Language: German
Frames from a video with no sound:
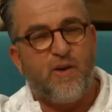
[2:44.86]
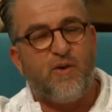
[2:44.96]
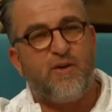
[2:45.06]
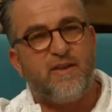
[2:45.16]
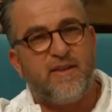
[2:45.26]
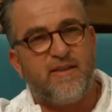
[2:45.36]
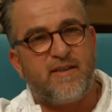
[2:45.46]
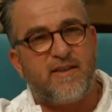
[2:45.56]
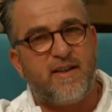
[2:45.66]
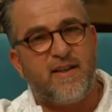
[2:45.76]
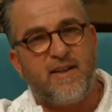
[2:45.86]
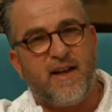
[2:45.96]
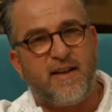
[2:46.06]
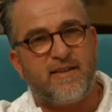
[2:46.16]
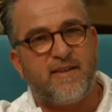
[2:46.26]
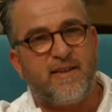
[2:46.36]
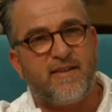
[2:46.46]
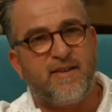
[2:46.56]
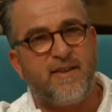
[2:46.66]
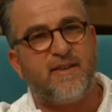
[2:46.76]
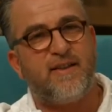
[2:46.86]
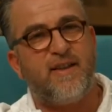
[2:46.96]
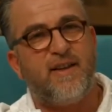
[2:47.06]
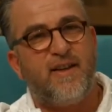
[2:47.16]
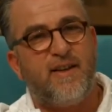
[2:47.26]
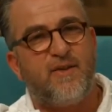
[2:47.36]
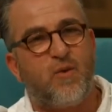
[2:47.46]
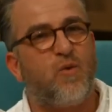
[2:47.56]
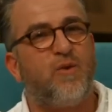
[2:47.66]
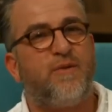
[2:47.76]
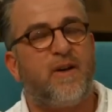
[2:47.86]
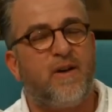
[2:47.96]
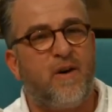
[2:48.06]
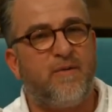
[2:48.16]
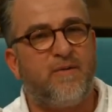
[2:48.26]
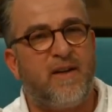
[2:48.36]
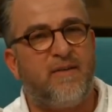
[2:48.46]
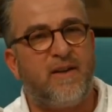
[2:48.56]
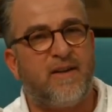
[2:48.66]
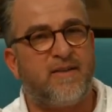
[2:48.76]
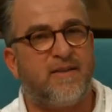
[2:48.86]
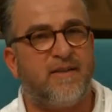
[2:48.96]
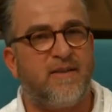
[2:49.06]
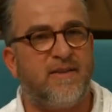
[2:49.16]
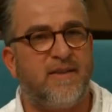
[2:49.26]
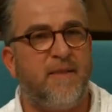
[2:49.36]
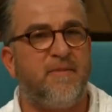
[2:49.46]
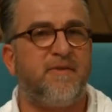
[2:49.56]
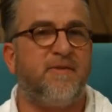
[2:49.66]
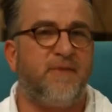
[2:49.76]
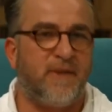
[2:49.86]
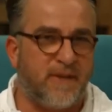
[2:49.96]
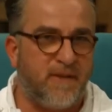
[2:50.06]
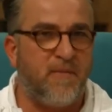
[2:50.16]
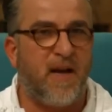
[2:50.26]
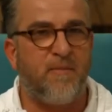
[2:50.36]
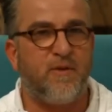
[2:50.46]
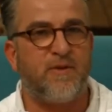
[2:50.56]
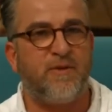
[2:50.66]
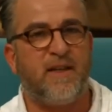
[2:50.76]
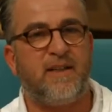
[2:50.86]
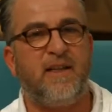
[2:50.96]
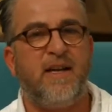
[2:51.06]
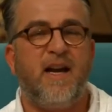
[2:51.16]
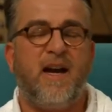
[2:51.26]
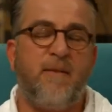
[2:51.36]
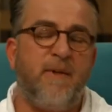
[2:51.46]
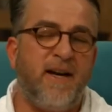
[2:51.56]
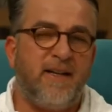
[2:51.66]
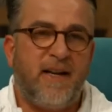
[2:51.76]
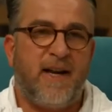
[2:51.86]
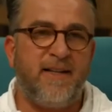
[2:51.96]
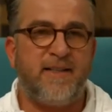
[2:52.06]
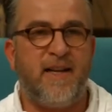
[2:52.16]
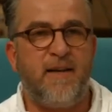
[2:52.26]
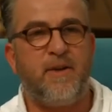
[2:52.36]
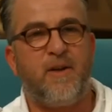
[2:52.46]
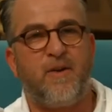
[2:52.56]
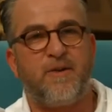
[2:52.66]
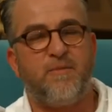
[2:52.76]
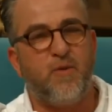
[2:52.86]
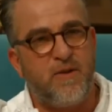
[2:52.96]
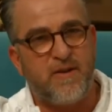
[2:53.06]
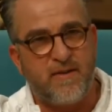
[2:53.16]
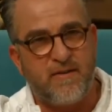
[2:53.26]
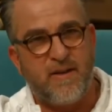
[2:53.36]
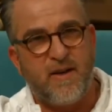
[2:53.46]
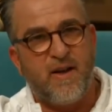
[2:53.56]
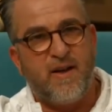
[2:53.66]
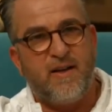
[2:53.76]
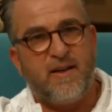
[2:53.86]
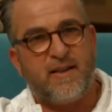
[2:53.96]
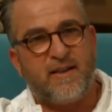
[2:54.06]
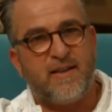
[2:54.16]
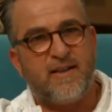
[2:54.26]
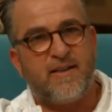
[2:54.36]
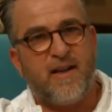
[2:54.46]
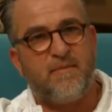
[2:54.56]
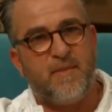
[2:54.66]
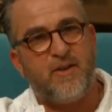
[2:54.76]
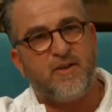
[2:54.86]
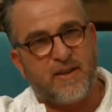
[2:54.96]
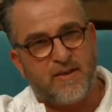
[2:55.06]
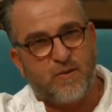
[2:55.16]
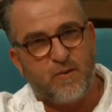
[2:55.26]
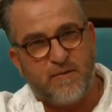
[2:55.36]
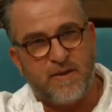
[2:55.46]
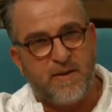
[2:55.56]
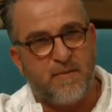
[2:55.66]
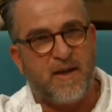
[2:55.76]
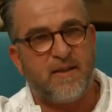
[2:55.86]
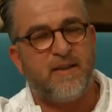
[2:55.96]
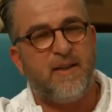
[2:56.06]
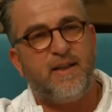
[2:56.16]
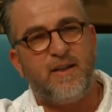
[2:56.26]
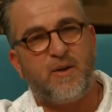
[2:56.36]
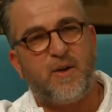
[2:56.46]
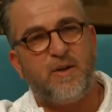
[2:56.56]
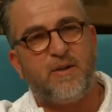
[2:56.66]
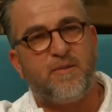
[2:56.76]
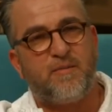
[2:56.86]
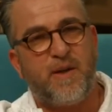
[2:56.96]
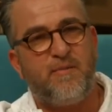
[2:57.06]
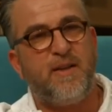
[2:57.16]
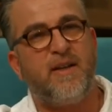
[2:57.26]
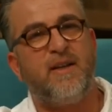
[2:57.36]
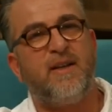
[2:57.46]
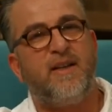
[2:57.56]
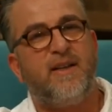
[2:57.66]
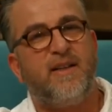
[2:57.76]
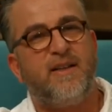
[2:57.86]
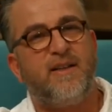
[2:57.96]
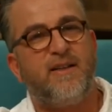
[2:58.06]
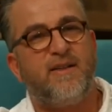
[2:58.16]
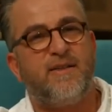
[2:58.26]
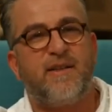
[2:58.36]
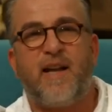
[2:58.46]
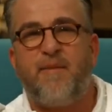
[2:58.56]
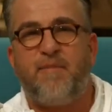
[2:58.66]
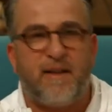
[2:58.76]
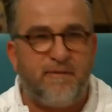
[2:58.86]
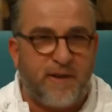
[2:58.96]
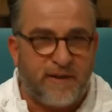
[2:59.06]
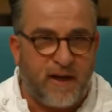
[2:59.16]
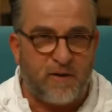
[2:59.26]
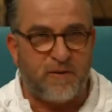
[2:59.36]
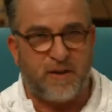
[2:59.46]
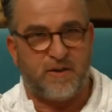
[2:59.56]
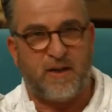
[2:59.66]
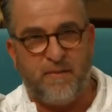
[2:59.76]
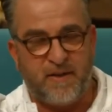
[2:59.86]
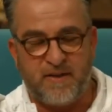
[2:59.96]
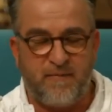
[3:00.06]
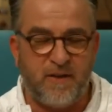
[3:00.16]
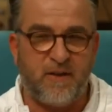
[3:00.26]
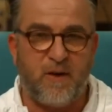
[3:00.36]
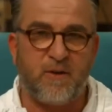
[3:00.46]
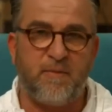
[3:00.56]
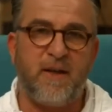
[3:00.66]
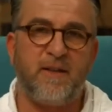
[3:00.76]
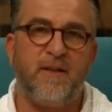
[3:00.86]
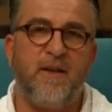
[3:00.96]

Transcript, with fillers: Und diese Single hat sich jetzt nicht so gut verkauft, weil wir das äh, selbst vertrieben haben und so weiter. Aber ein kleines Label aus München hat dann gesagt, Mensch, das ist gut, was ihr macht. Ihr könnt bei mir einen kleinen Plattenvertrag unterschreiben. Das haben wir dann auch gemacht.